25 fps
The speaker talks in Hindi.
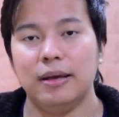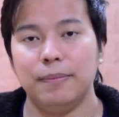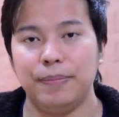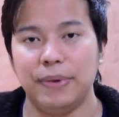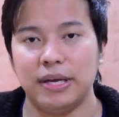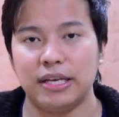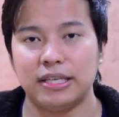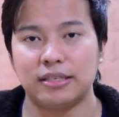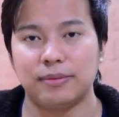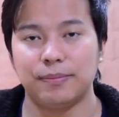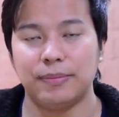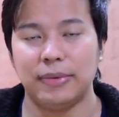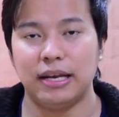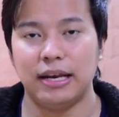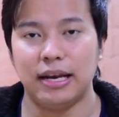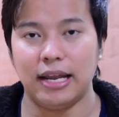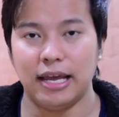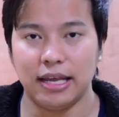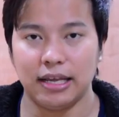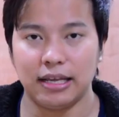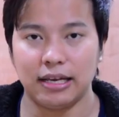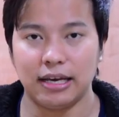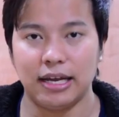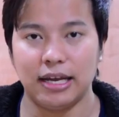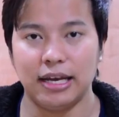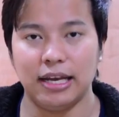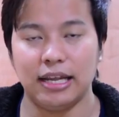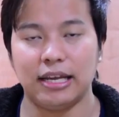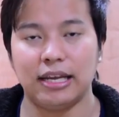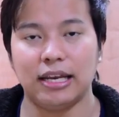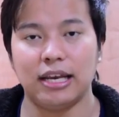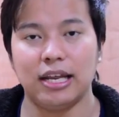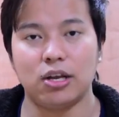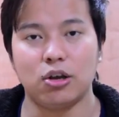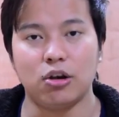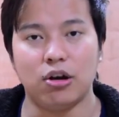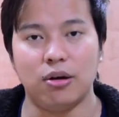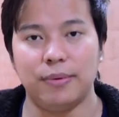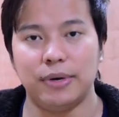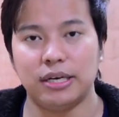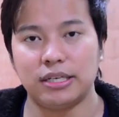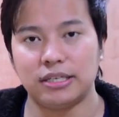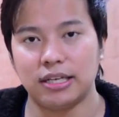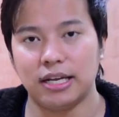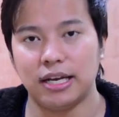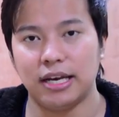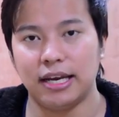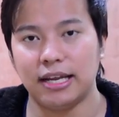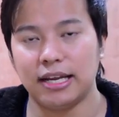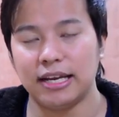पिक्स में लाइक लाने के लिए
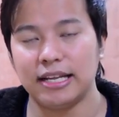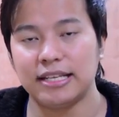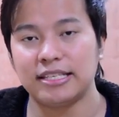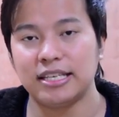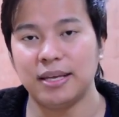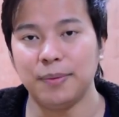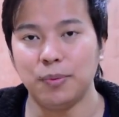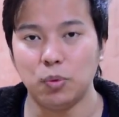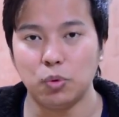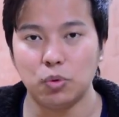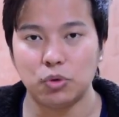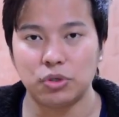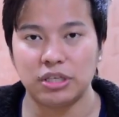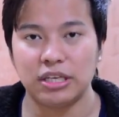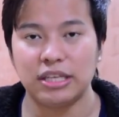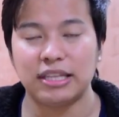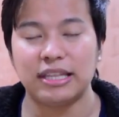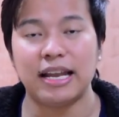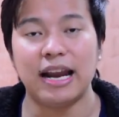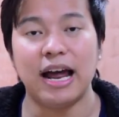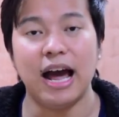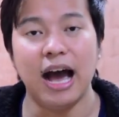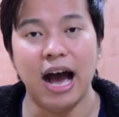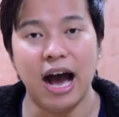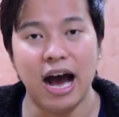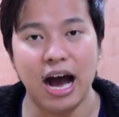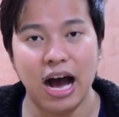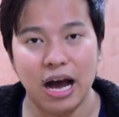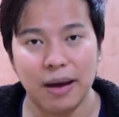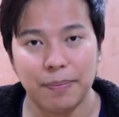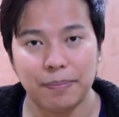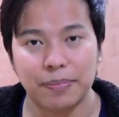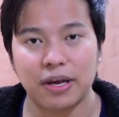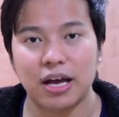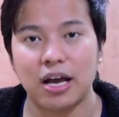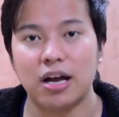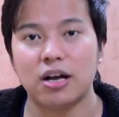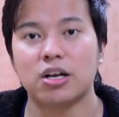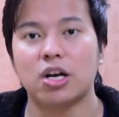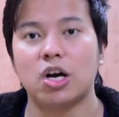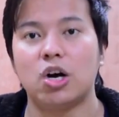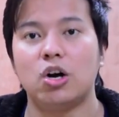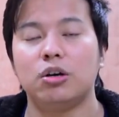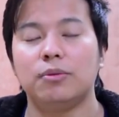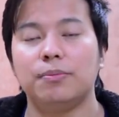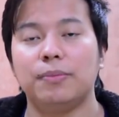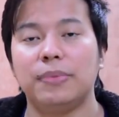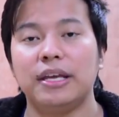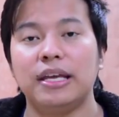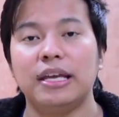कमेंट्स लाने के लिए सेम उसी तरह आपका
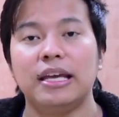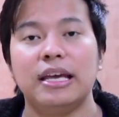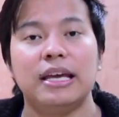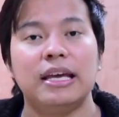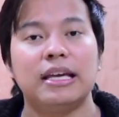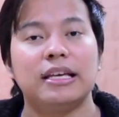अकाउंट भी